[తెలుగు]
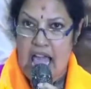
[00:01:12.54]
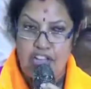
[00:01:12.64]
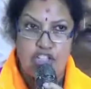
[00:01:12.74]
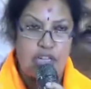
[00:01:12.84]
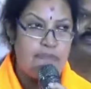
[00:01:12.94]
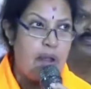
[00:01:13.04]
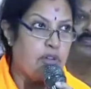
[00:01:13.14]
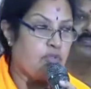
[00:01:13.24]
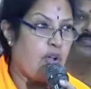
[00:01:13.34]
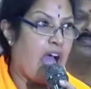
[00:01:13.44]
నూట
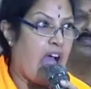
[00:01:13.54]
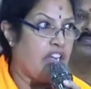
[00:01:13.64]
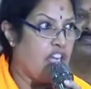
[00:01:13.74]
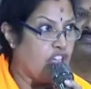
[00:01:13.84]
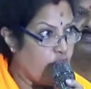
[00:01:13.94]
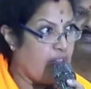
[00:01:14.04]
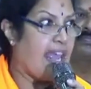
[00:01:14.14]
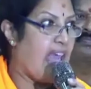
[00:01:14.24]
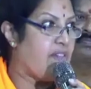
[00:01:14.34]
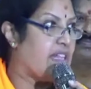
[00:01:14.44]
పద్దెనిమిది కోట్ల రూపాయలు
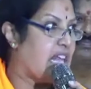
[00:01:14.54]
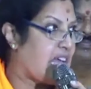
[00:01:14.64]
ముడుపుల